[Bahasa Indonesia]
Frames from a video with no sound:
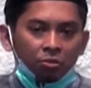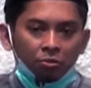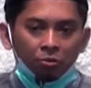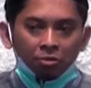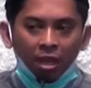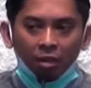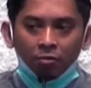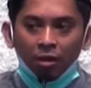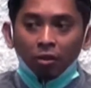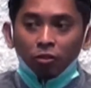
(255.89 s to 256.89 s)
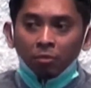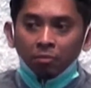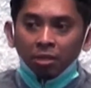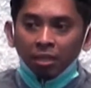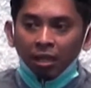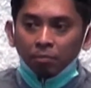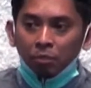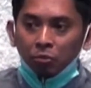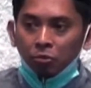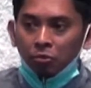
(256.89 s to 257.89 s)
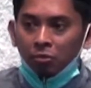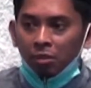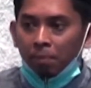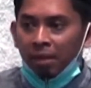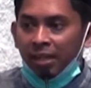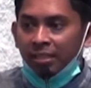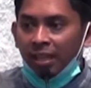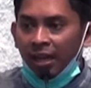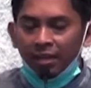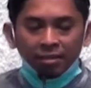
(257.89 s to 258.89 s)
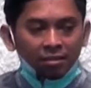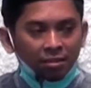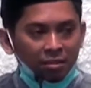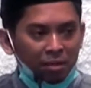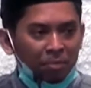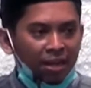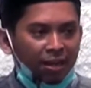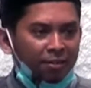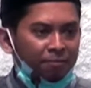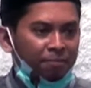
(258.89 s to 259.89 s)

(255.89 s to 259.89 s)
Sesungguhnya Al-Quran itu memberikan petunjuk kepada jalan yang benar.